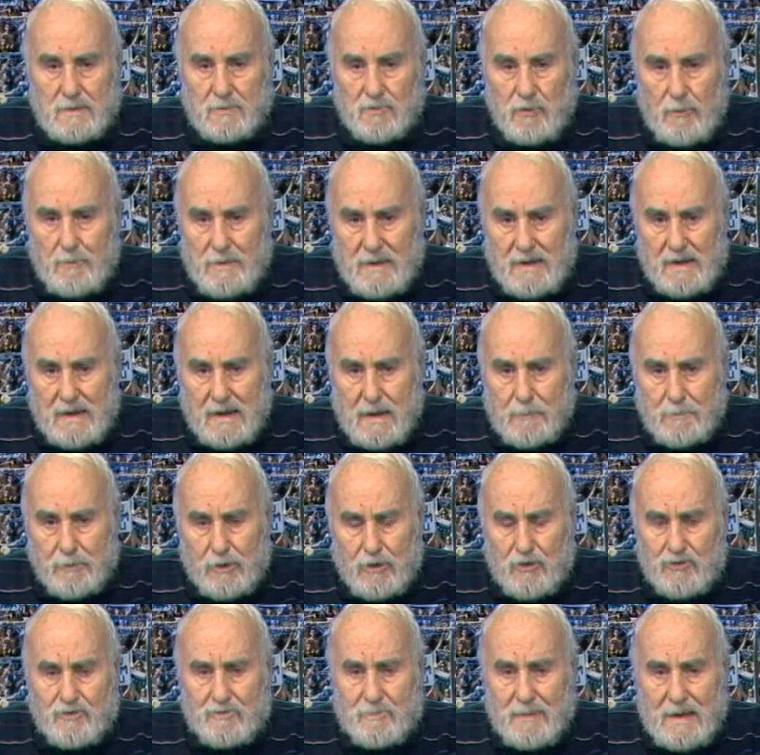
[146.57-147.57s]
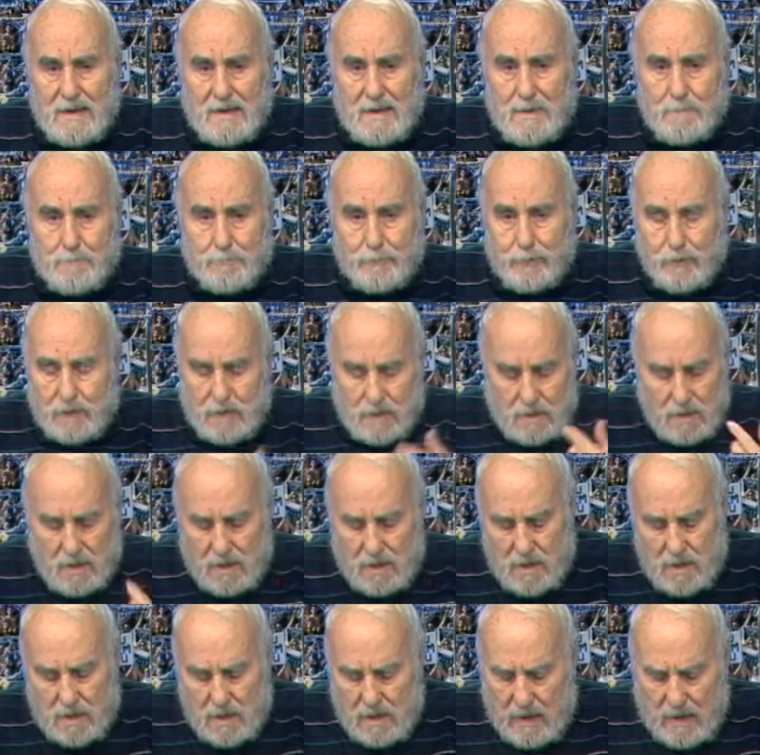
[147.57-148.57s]
Domenica prossima l'Empoli
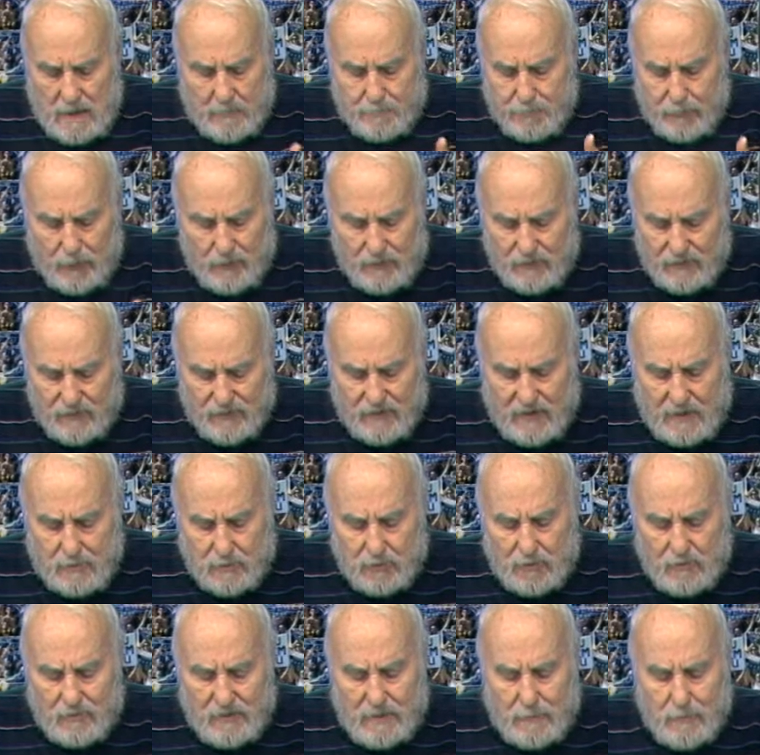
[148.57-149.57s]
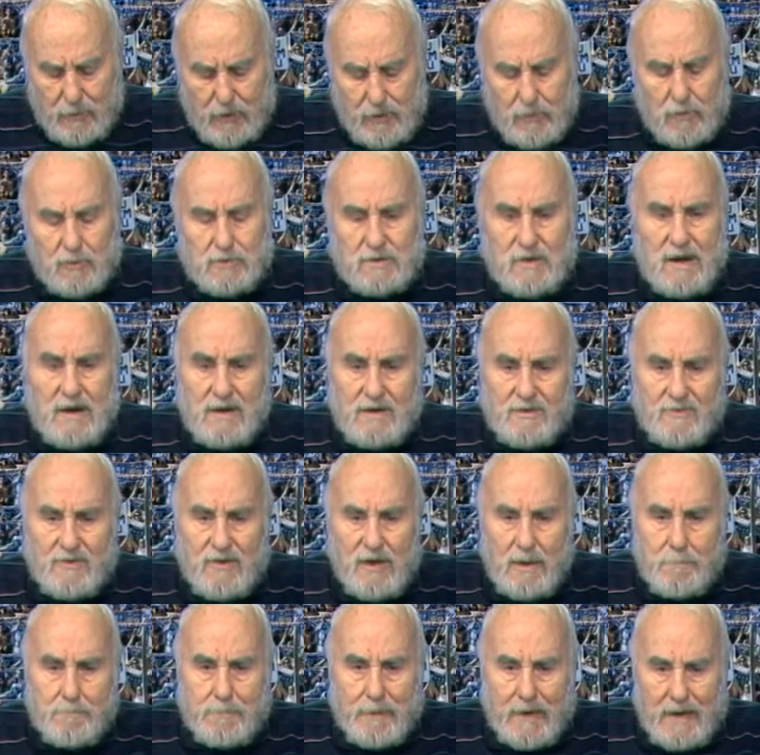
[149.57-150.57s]
e poi in seguito dovremo incontrare sia
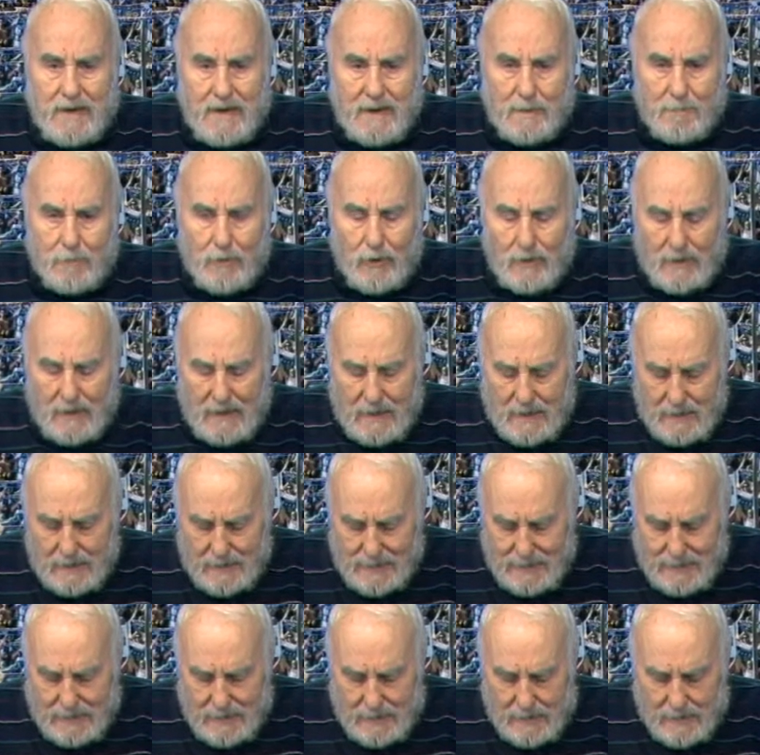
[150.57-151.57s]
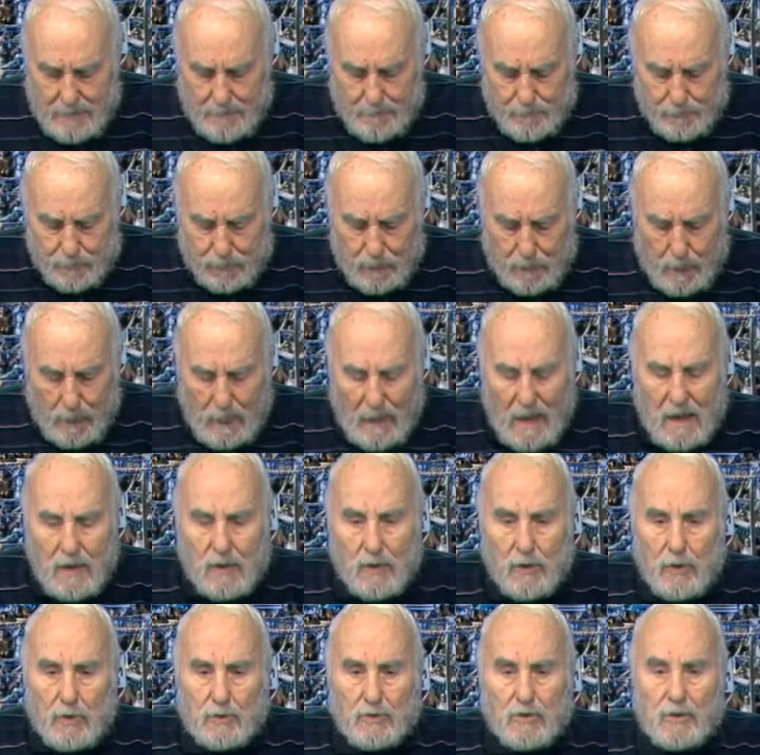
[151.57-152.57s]
il Palermo che il
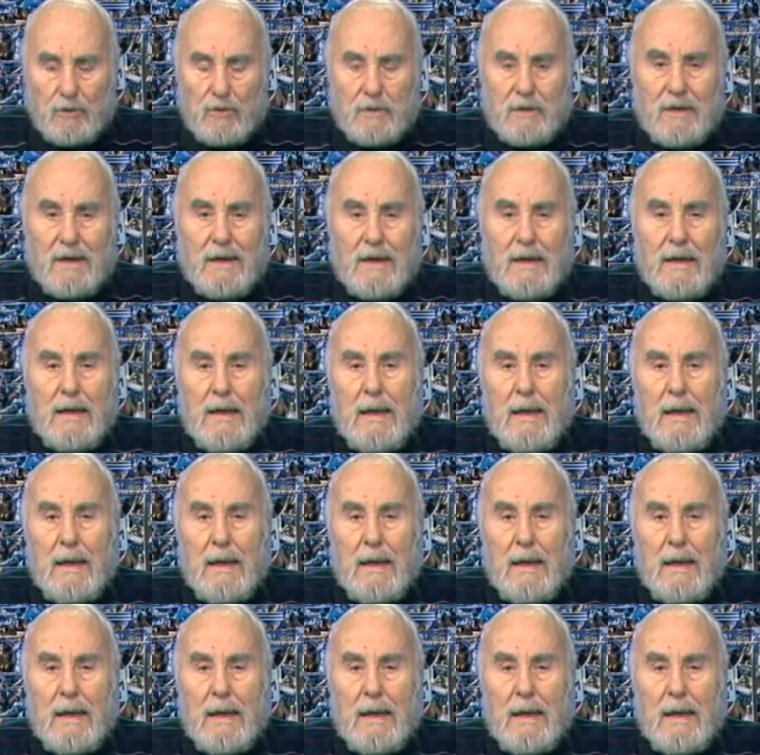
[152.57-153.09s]
Crotone,